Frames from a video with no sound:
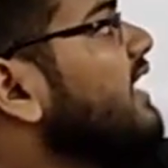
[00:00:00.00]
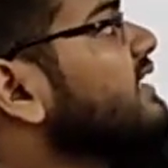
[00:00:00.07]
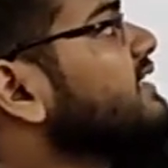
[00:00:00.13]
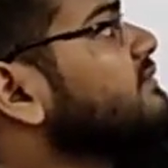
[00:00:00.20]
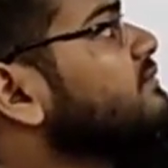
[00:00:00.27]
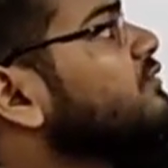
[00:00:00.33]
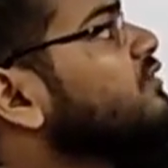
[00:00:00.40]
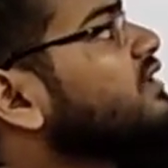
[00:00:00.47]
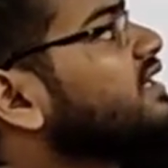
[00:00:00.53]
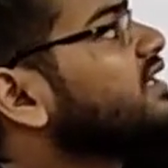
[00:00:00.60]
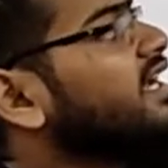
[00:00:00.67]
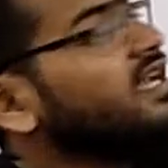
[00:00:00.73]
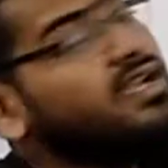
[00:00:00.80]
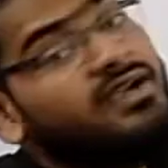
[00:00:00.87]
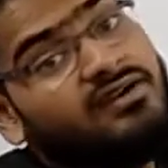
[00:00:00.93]
भारत मूल
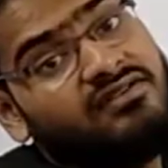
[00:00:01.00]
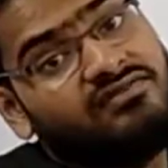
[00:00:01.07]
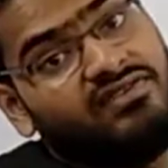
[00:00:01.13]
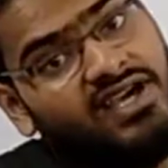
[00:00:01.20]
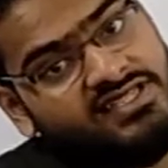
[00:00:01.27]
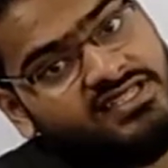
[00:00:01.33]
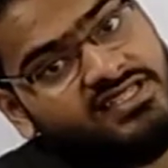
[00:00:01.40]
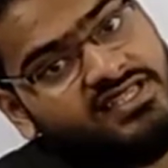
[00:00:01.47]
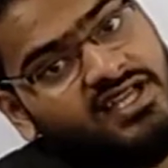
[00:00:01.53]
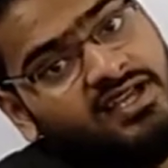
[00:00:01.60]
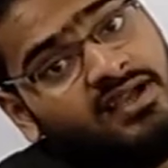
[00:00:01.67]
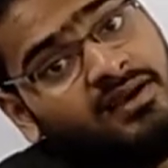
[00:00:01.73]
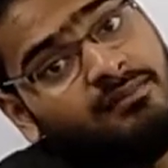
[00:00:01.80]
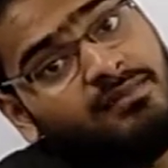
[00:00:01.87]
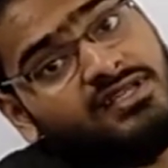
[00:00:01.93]
के व्यक्ति
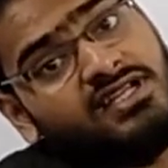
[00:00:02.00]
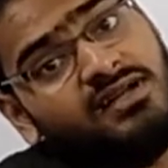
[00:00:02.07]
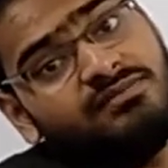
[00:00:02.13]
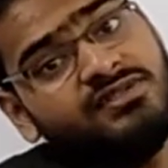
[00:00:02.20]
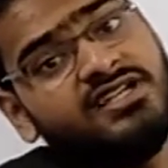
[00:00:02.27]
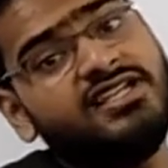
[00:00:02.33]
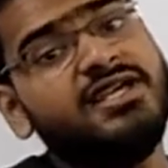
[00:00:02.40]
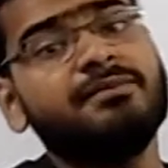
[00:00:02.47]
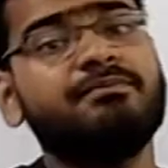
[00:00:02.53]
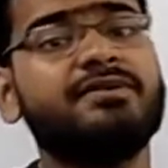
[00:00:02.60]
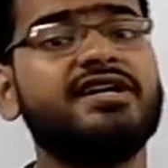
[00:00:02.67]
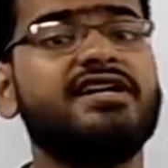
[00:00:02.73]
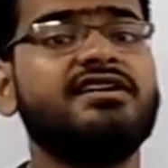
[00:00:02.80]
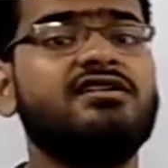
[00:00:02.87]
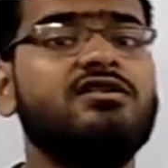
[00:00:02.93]
थे मतलब जिनकी
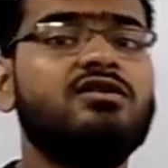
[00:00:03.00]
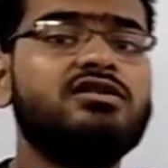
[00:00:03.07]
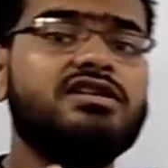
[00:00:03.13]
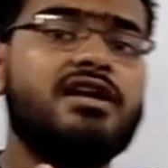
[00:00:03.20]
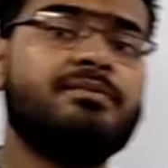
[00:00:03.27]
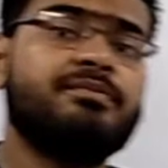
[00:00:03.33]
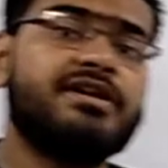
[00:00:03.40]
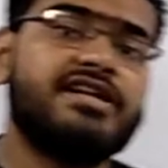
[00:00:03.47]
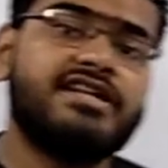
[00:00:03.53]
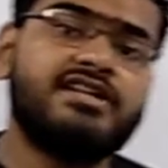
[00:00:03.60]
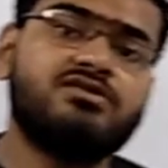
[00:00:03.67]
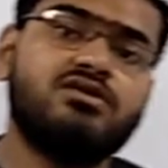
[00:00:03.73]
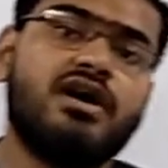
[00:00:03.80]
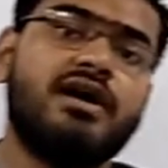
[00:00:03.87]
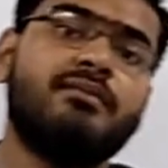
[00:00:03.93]
पीढ़ियों दर
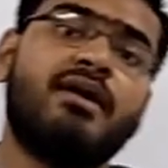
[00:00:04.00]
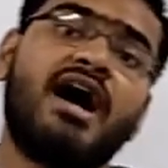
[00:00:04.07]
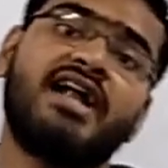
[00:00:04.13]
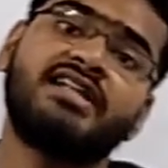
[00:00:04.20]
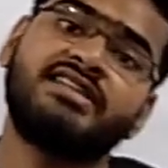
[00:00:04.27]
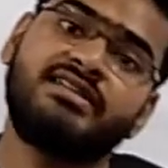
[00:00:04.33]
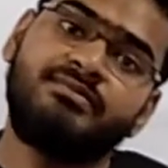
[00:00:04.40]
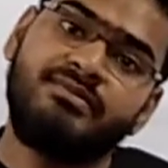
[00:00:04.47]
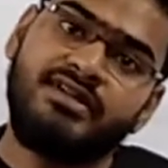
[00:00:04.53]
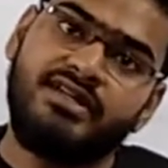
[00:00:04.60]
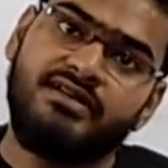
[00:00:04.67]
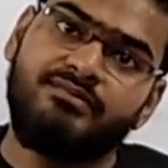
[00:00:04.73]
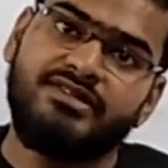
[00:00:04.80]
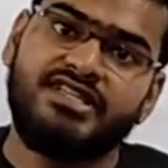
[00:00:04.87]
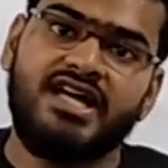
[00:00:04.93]
पीढ़ी जो है भारत
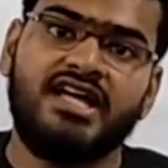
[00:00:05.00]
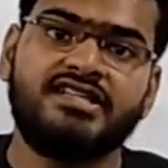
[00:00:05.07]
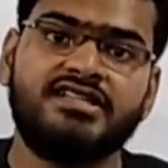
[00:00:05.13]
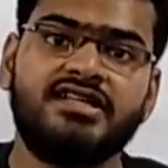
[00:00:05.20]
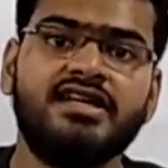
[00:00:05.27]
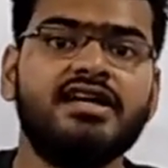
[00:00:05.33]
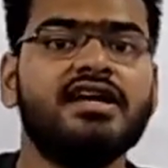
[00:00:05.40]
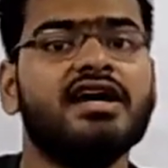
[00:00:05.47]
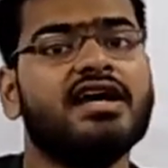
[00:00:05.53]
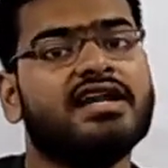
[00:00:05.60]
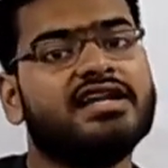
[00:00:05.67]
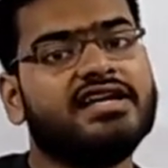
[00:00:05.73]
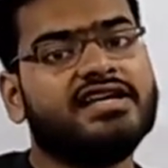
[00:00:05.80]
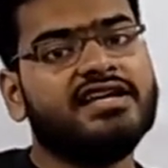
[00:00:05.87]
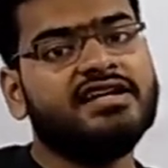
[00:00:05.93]
में बिता दिए
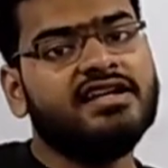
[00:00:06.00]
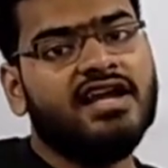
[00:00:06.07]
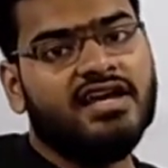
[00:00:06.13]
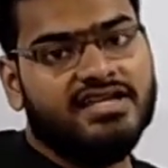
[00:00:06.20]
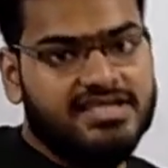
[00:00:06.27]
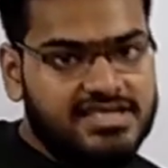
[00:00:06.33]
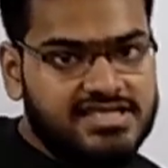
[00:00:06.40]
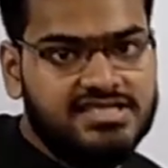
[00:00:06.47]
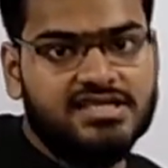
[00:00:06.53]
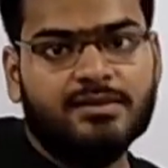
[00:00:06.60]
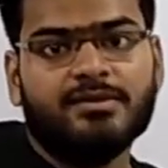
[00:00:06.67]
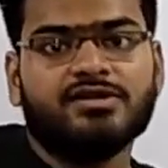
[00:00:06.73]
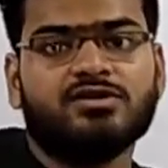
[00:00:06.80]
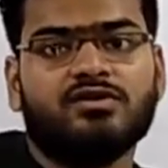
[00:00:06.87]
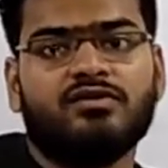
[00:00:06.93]
लेकिन इस
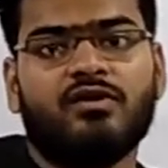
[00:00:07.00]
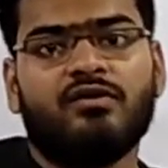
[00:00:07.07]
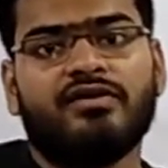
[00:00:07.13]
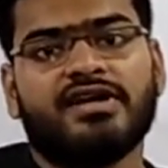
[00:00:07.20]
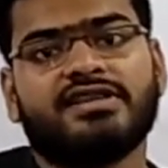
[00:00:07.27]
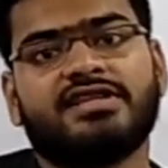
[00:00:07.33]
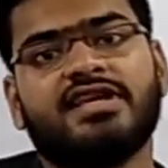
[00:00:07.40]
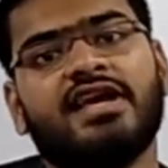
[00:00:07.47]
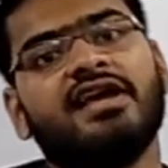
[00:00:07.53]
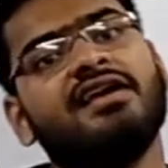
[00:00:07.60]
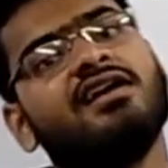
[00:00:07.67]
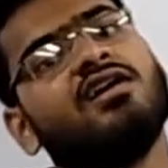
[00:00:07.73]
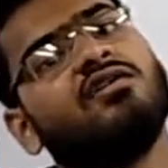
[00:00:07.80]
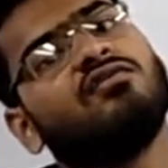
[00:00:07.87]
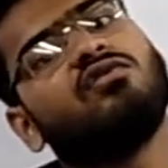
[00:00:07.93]
समय जो वो व्यक्ति
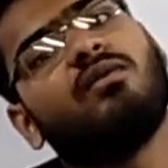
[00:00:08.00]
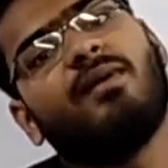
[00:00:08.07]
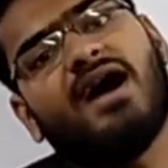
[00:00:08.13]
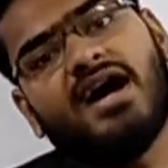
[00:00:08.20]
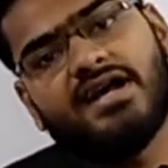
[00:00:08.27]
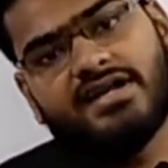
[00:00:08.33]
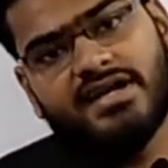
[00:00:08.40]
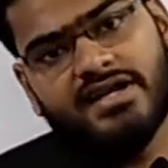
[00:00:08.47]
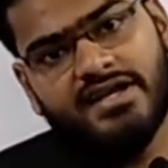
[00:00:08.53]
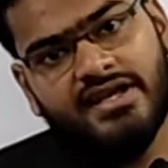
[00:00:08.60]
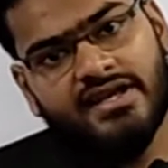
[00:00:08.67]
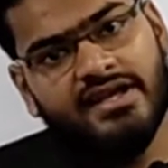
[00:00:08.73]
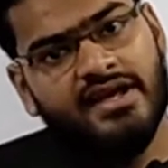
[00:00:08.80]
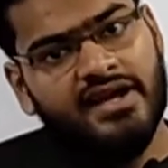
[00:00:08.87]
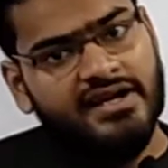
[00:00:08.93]
हैं वो बाहर रह
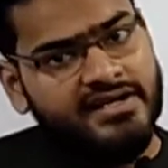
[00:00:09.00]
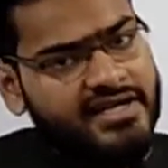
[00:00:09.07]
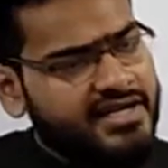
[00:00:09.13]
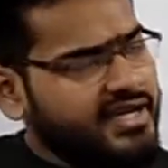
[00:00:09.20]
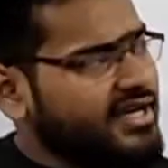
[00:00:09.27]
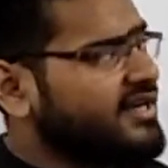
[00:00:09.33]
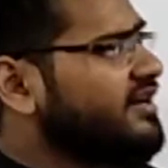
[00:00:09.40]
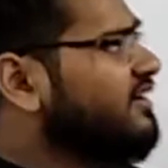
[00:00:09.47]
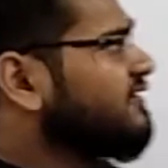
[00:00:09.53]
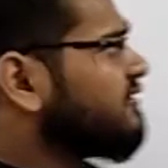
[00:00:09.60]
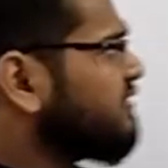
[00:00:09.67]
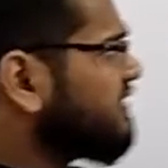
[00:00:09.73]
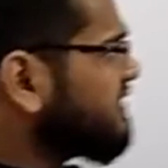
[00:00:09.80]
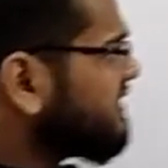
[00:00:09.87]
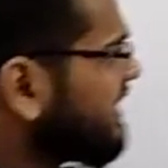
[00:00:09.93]
रहे हैं ठीक है
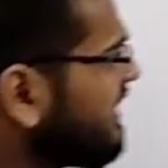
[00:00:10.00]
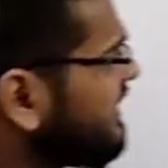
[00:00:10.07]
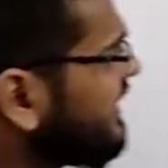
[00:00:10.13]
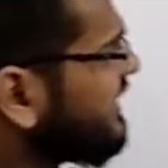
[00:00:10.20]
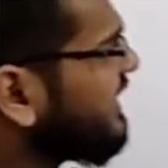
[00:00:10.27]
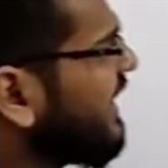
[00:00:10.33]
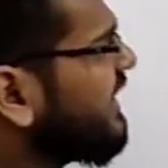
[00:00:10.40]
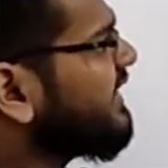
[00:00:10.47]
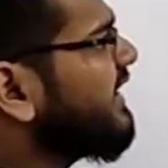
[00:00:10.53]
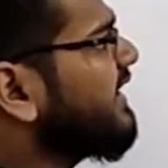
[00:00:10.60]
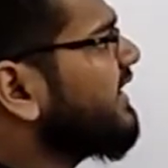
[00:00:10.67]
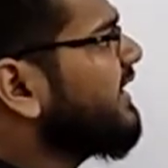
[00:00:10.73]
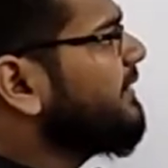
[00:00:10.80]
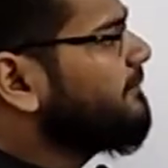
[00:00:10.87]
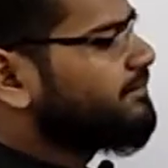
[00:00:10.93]
तो इसके लिए क्या
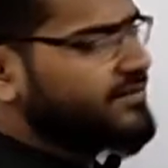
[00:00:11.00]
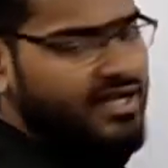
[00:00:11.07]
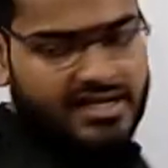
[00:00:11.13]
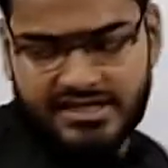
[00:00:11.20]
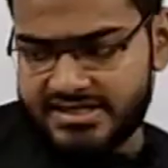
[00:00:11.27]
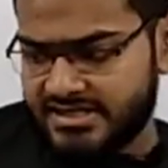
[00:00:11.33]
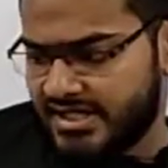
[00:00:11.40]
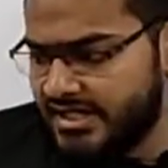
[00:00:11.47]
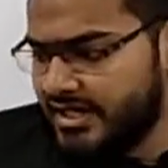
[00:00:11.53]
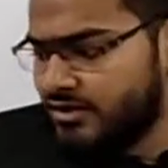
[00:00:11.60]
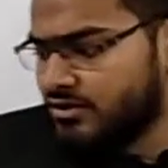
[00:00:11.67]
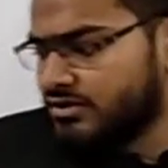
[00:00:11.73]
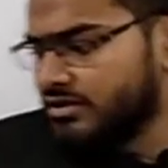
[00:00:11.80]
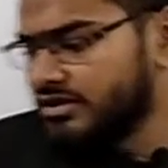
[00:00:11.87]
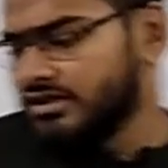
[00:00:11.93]
किया गया इसके लिए
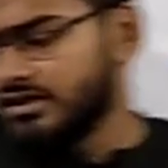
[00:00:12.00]
कुछ